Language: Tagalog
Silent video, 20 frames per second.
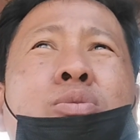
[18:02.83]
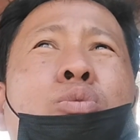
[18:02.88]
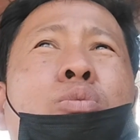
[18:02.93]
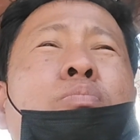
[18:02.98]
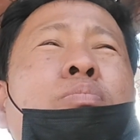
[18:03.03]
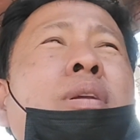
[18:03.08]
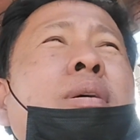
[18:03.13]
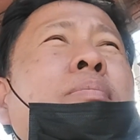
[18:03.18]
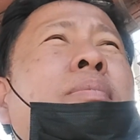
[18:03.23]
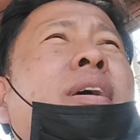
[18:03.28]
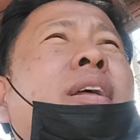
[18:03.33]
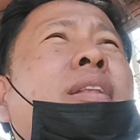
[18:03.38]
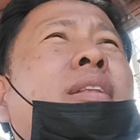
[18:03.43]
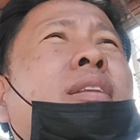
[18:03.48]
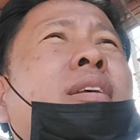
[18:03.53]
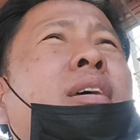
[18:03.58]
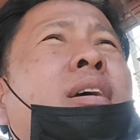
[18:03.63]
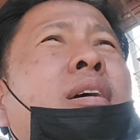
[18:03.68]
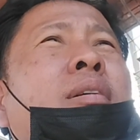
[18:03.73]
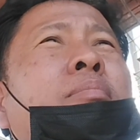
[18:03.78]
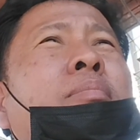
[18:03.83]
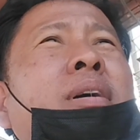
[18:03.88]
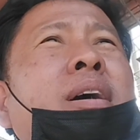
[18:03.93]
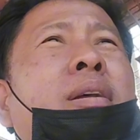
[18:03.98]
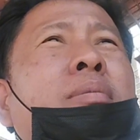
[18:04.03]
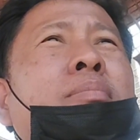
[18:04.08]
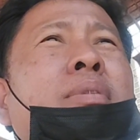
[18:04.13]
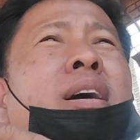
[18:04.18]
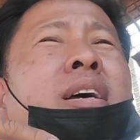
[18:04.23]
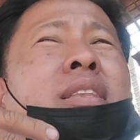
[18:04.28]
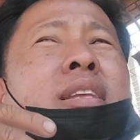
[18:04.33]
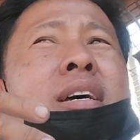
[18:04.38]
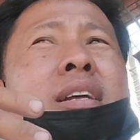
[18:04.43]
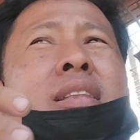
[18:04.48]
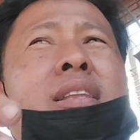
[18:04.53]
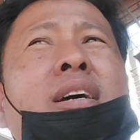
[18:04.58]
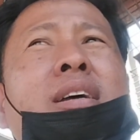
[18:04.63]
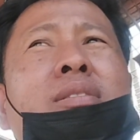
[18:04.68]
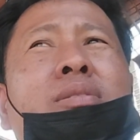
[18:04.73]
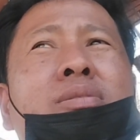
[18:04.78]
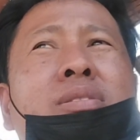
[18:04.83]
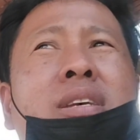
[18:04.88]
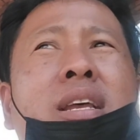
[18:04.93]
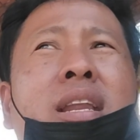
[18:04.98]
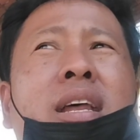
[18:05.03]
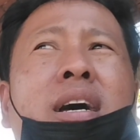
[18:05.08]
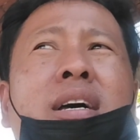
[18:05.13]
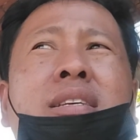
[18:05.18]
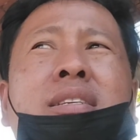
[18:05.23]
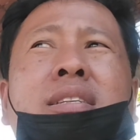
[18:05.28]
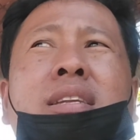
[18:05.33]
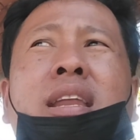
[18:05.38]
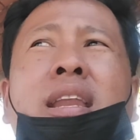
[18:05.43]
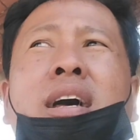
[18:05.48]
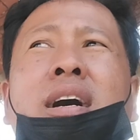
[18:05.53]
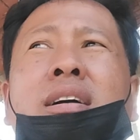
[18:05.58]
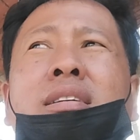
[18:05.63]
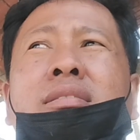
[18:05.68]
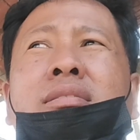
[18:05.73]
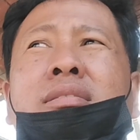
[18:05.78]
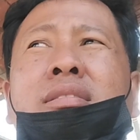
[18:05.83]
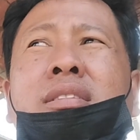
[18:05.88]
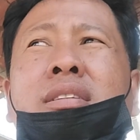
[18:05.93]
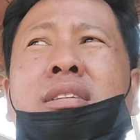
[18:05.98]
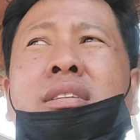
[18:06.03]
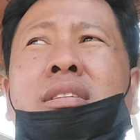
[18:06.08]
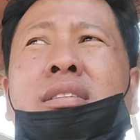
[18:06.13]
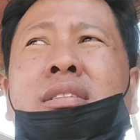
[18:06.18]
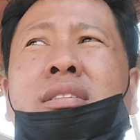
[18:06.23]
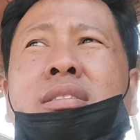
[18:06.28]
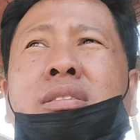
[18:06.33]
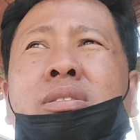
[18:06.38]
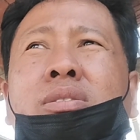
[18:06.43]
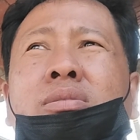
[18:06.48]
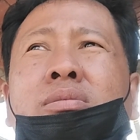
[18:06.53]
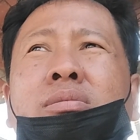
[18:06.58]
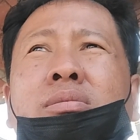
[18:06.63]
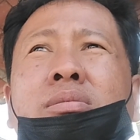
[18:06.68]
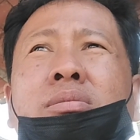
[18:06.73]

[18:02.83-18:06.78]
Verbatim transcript: supplement para makadagdag doon sa lakas nila so